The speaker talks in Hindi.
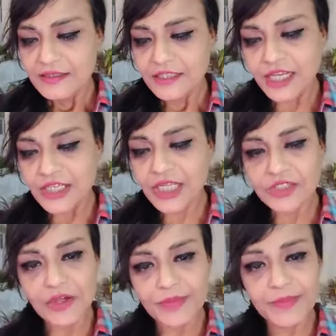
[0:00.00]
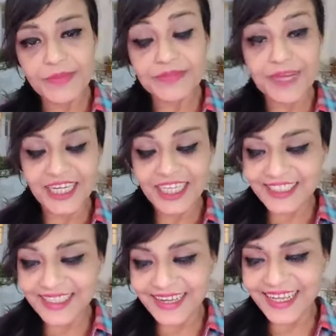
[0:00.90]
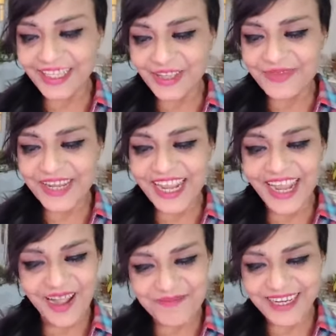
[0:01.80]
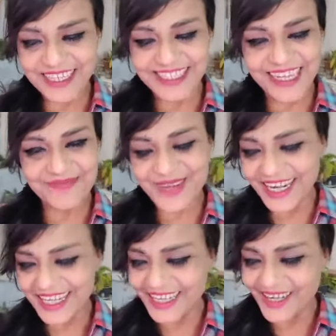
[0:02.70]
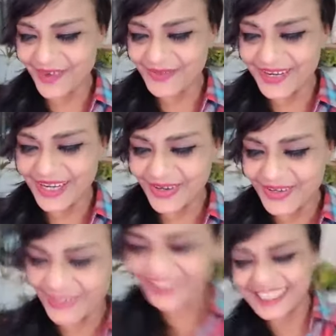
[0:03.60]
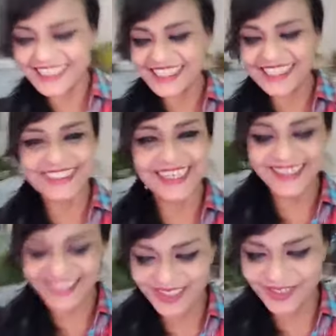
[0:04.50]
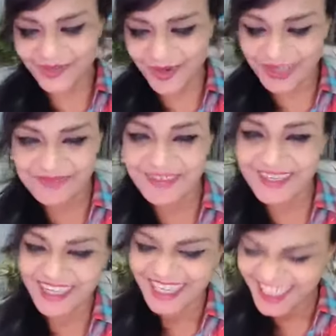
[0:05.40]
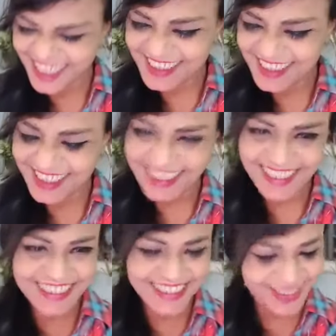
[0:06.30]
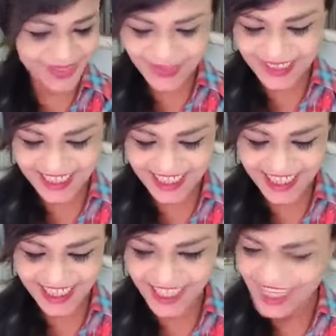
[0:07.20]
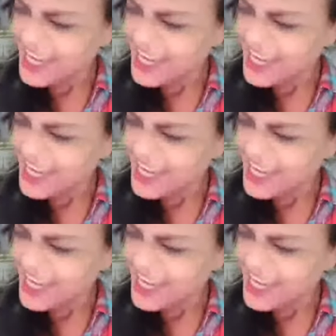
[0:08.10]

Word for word: देश का स्वाभिमानी किसान खेतों में है आपका किसान बुराड़ी ग्राउंड में है और कांग्रेस का किसान सिंधु बॉर्डर पर ऐसा कैसे हो सकता है